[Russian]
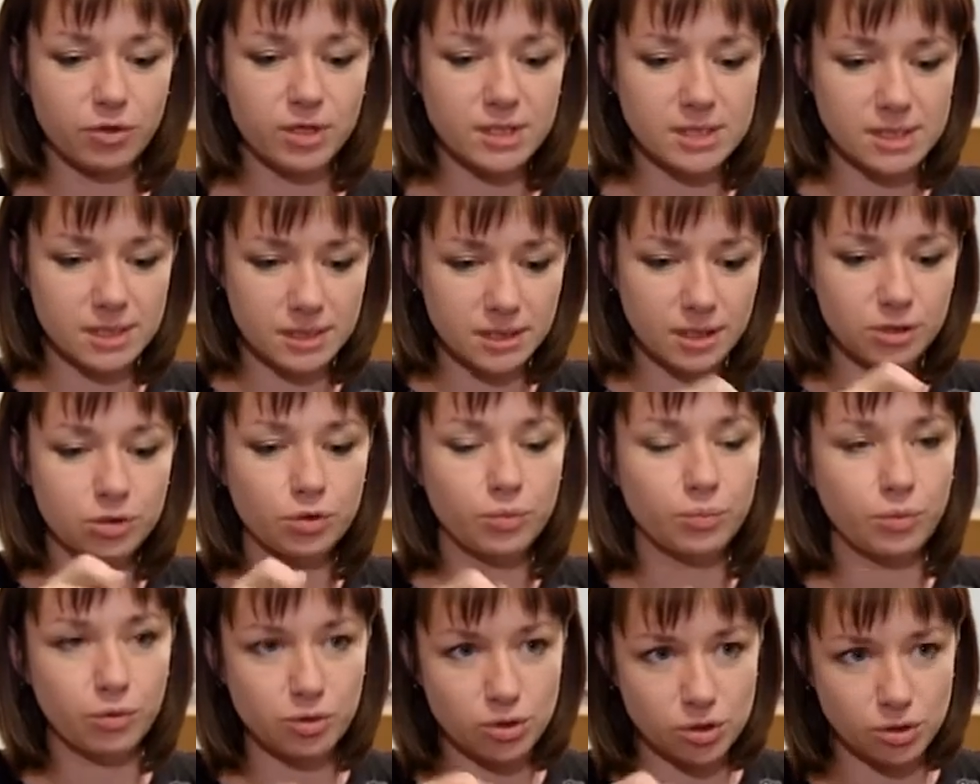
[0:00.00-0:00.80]
Если нет, то
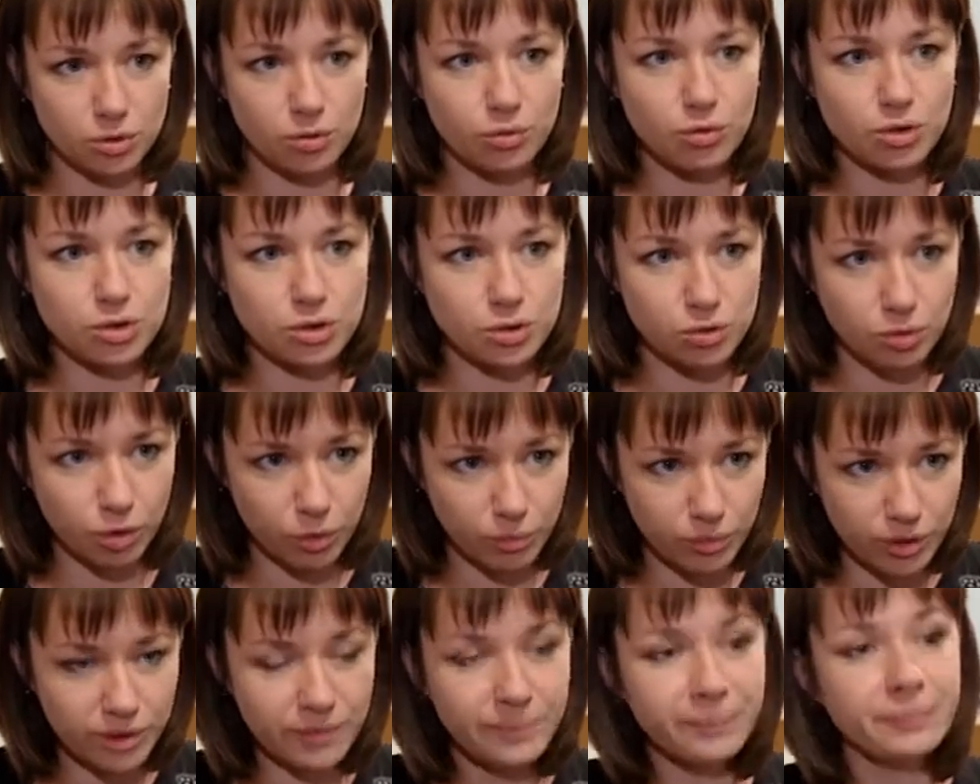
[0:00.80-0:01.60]
просто
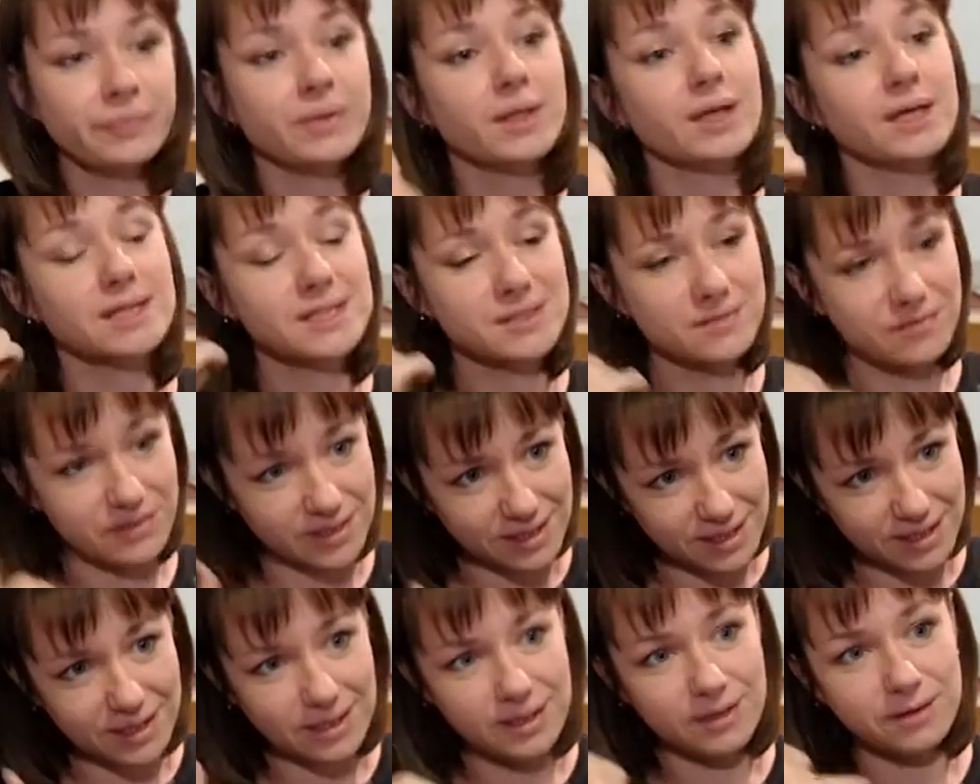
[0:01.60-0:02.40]
госномер.
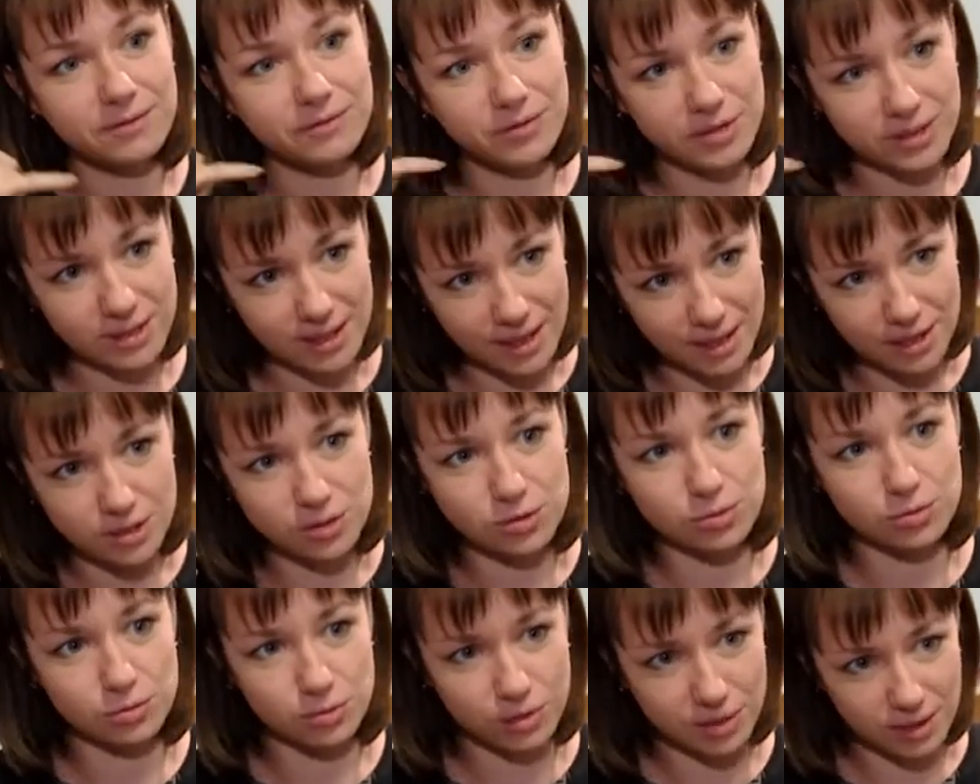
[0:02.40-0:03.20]
Звонили в
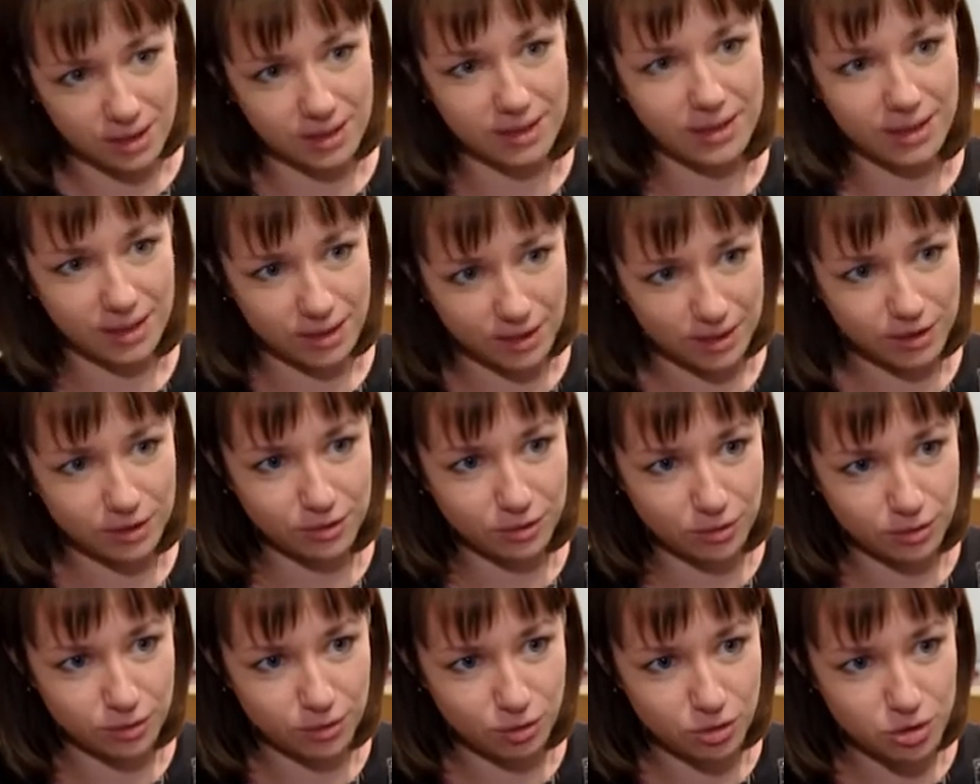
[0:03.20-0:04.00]
редакцию канала,
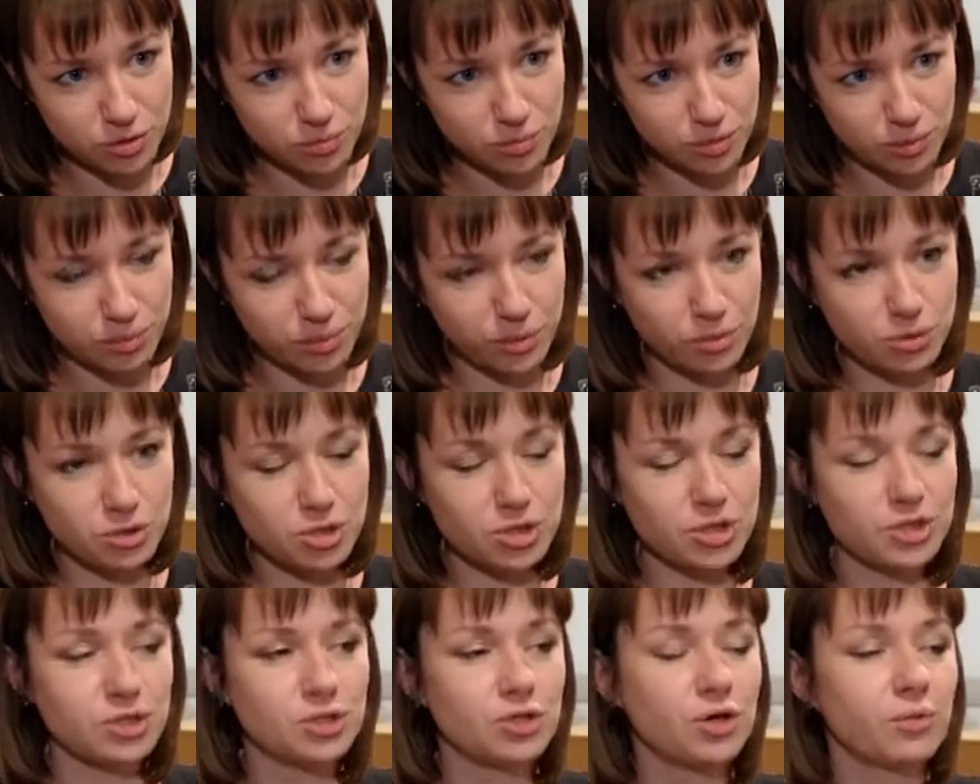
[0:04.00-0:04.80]
который должен был
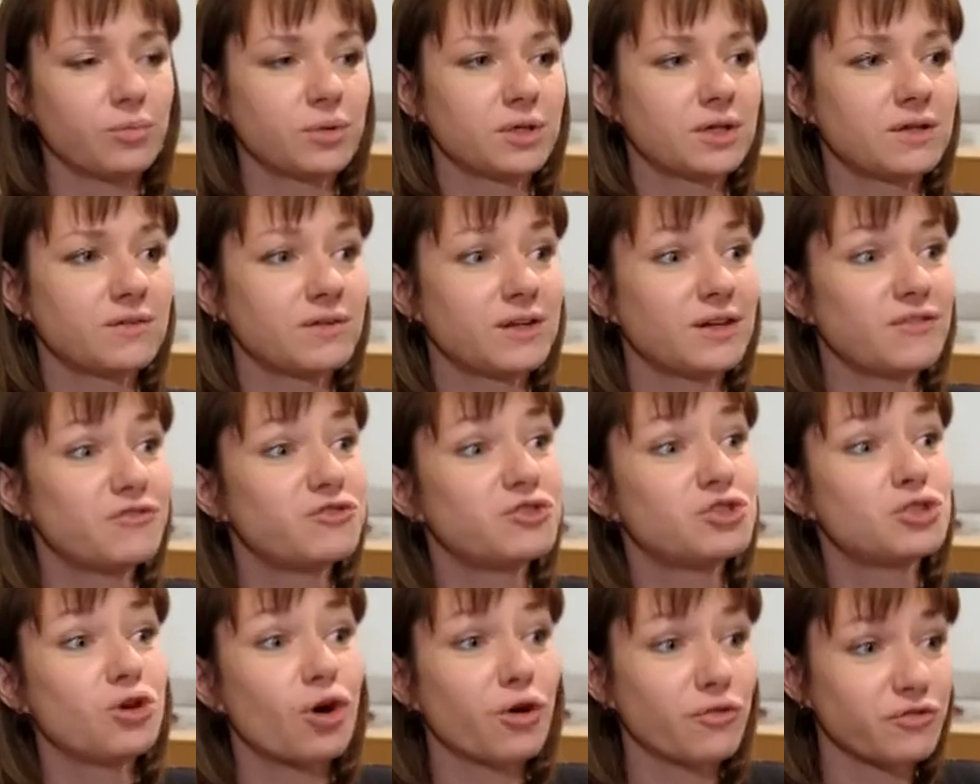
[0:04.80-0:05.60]
получить съемки. Говорили,
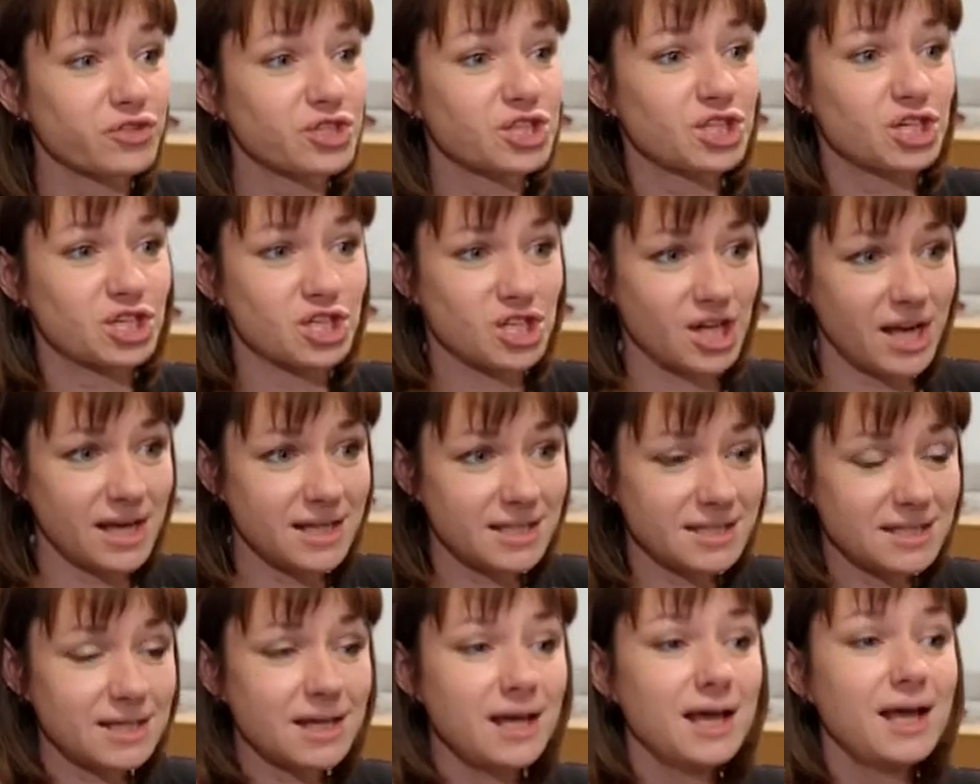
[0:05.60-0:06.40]
все,
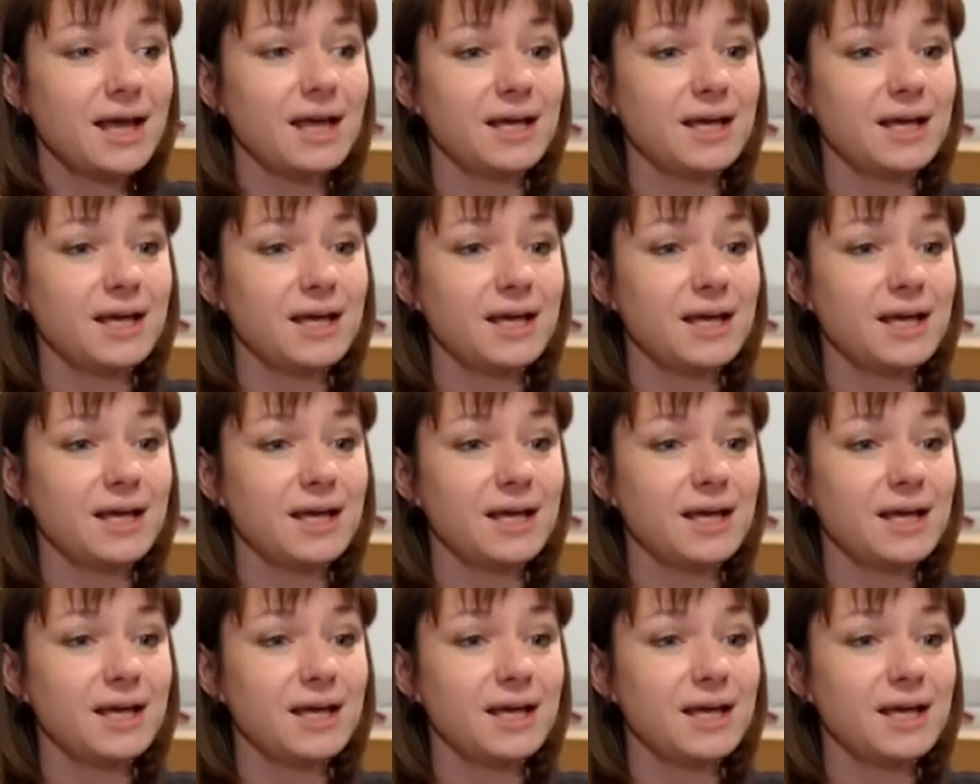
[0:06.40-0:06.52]
встречайте.